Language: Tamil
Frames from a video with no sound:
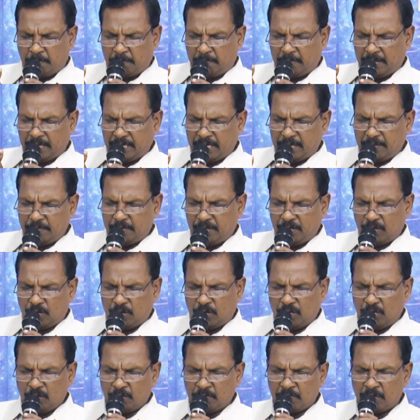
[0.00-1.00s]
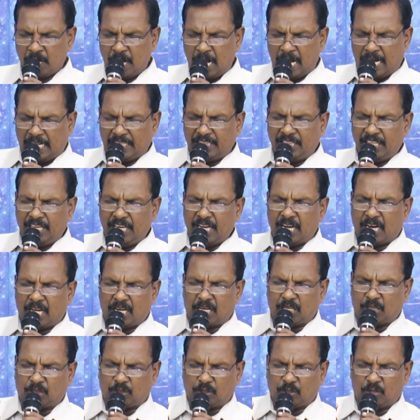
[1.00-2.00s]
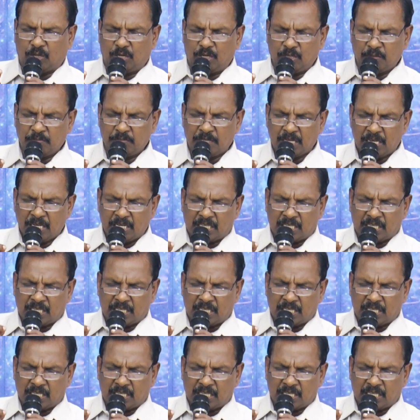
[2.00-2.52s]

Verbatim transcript: மகிமையோடும் அதிகாரத்தோடும்